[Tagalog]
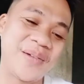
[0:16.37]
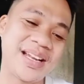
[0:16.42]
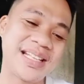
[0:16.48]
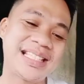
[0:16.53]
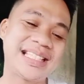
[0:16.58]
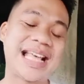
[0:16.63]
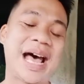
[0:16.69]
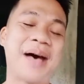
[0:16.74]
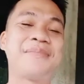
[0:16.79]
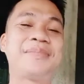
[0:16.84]

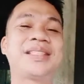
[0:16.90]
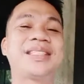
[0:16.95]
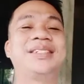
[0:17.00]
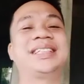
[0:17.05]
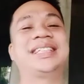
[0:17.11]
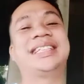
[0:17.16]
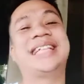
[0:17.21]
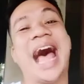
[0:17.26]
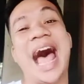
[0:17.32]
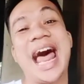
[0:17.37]
Samsung
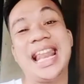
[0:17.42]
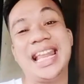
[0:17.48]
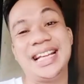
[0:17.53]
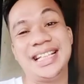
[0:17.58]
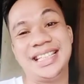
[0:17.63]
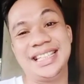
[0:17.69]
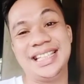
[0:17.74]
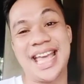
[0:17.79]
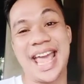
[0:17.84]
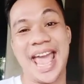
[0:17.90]

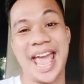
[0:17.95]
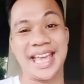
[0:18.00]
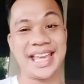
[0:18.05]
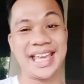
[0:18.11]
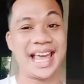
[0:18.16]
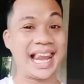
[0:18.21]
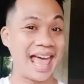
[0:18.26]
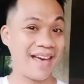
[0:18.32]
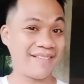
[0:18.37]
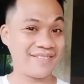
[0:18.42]
Galaxy
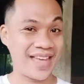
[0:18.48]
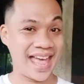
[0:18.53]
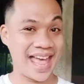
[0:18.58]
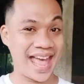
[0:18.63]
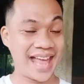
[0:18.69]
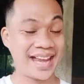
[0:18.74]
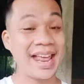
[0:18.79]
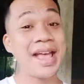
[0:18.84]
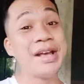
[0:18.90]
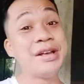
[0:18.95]
A11,